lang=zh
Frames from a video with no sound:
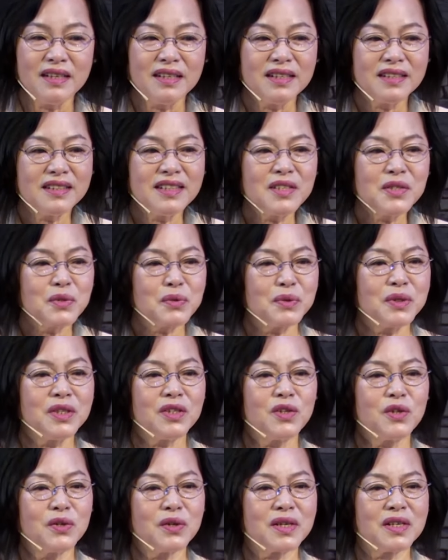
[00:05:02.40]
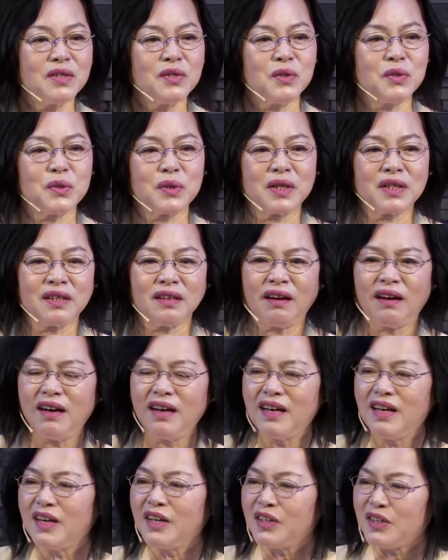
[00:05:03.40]
进主以后更觉得
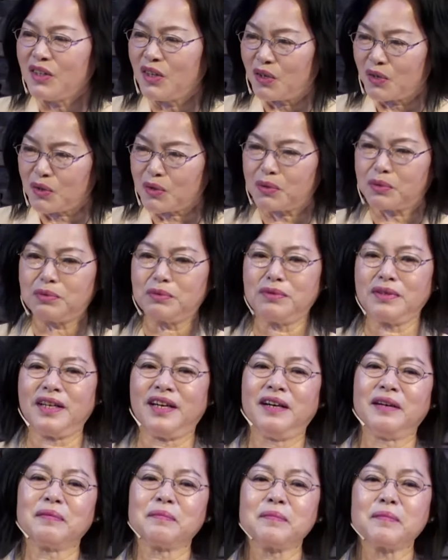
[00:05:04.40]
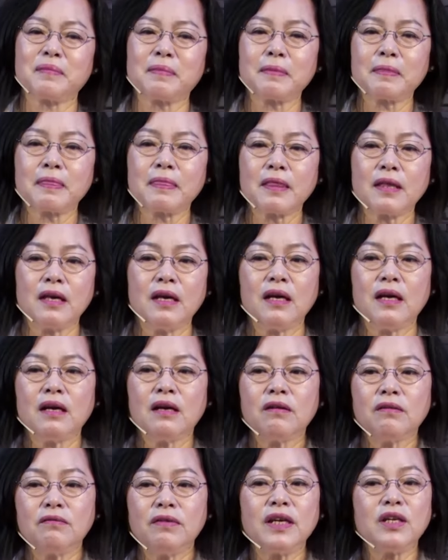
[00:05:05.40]
要苦了，
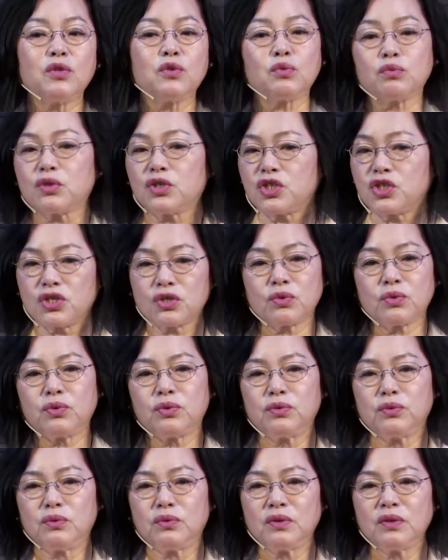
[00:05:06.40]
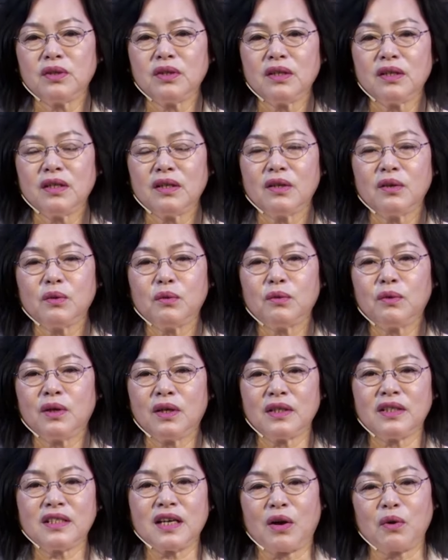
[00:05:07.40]
为主吃苦，
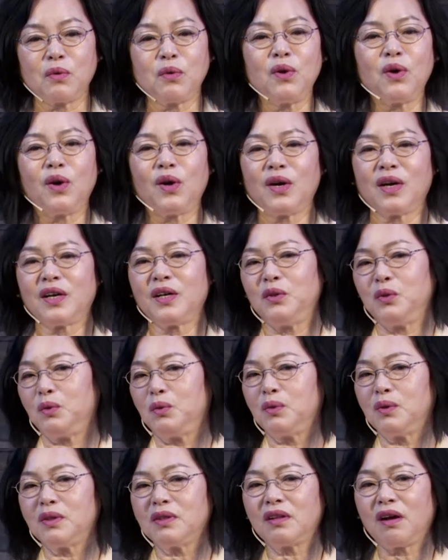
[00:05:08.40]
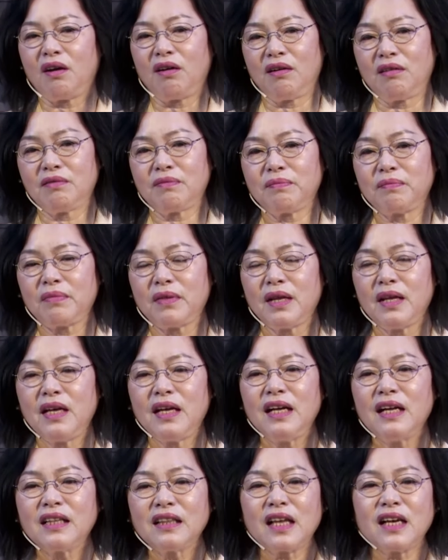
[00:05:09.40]
我讲过很多道，
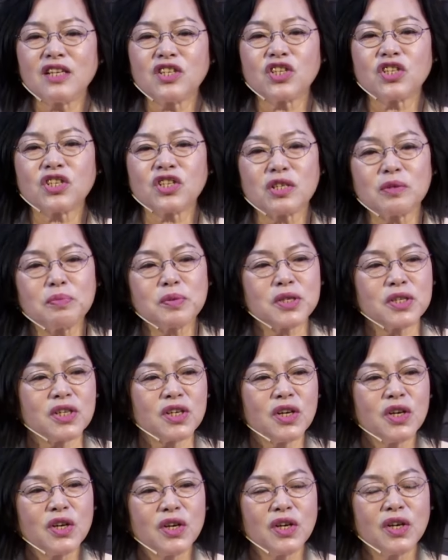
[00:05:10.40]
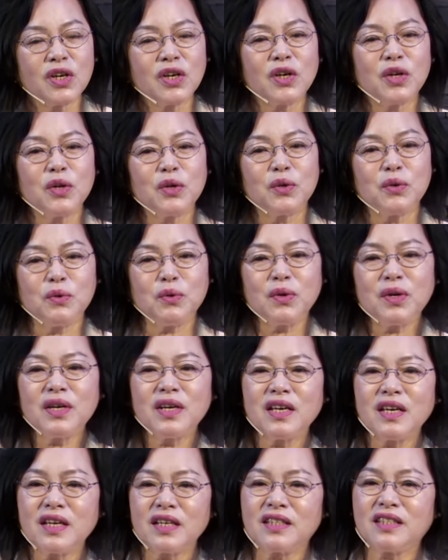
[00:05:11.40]
但是是不是
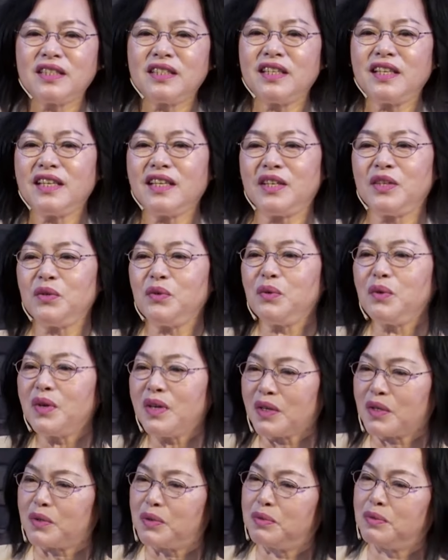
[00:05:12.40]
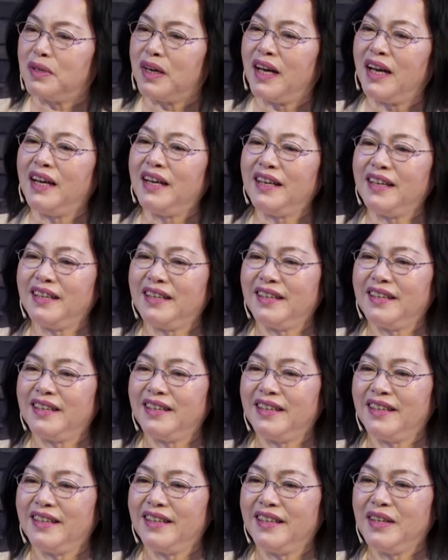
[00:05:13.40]
越信越苦呢？
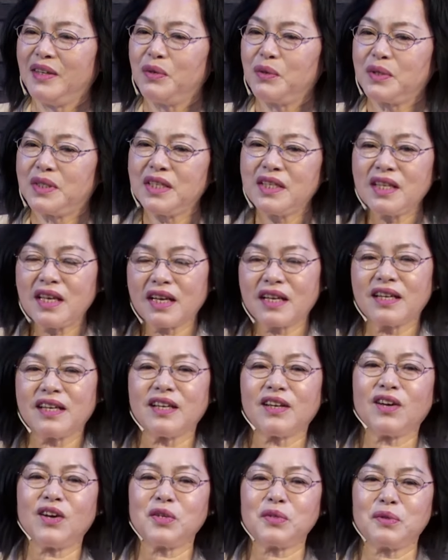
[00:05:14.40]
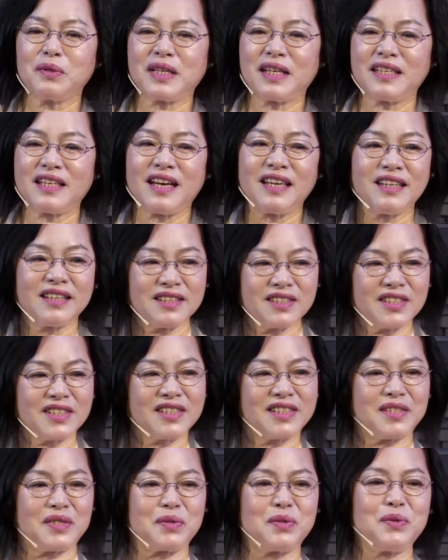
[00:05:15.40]
我今天可以告诉大家一个
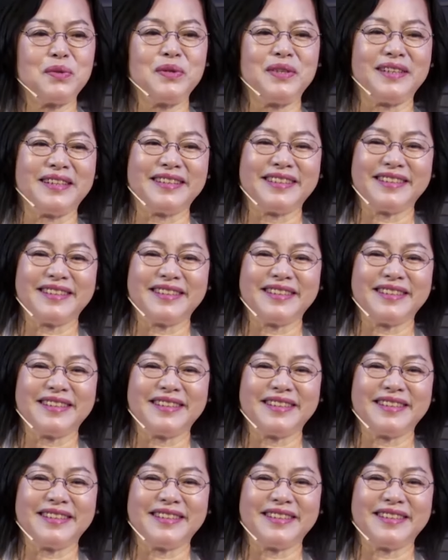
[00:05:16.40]
喜讯，